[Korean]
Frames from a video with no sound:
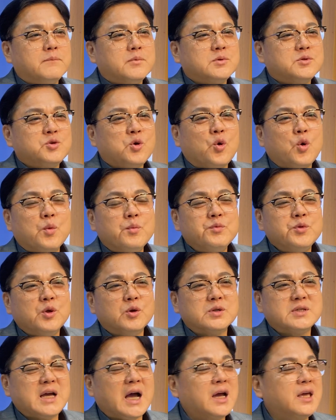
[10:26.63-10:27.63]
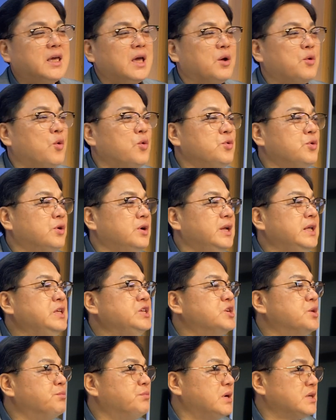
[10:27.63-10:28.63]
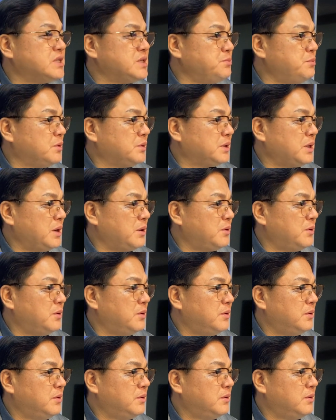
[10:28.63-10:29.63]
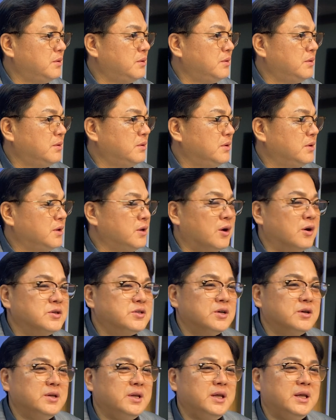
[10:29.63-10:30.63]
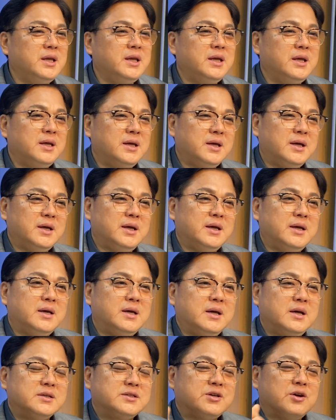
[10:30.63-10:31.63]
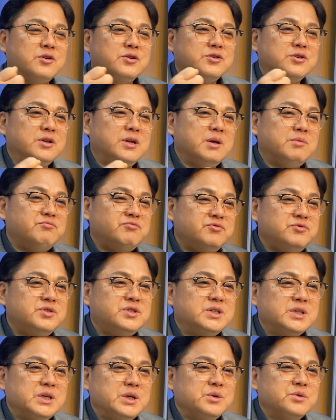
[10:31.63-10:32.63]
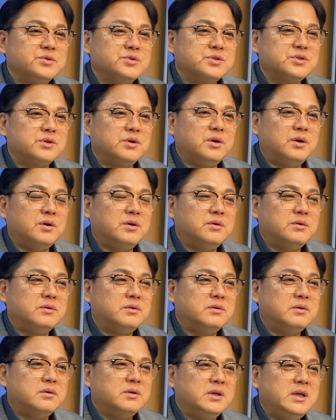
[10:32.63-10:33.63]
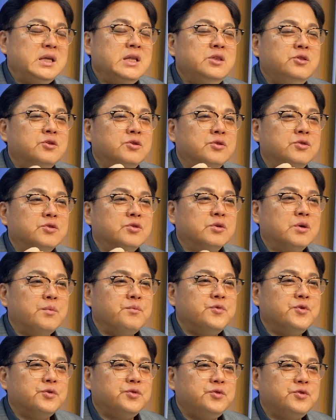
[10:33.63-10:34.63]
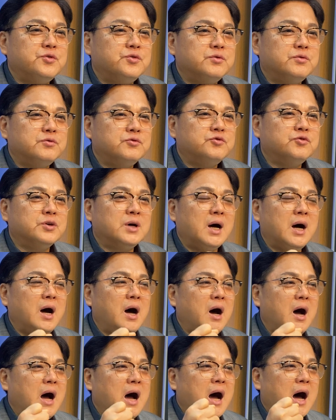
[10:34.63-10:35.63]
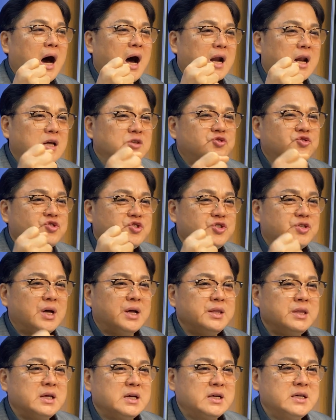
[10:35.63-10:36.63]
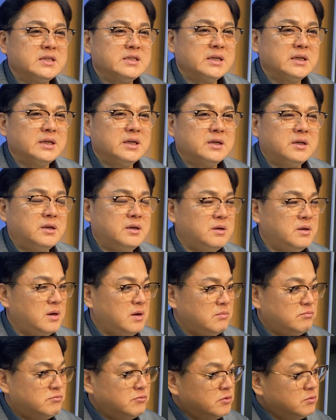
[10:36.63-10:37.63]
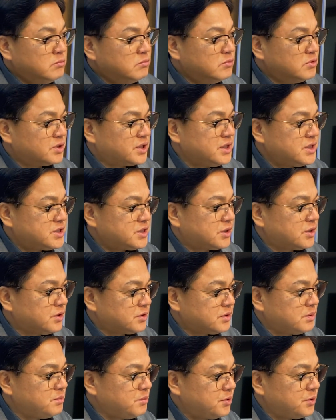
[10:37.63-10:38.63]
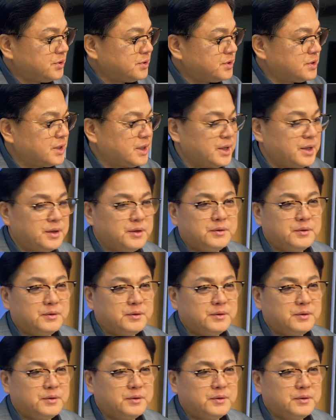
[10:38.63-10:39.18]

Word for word: 조금도 자기의 공로를 인정받지 못하고 여전히 성전의 문지기로서 있는 둥 없는 둥, 누가 알아주지도 않는 그 자리를 묵묵히 지켰던 모르드게,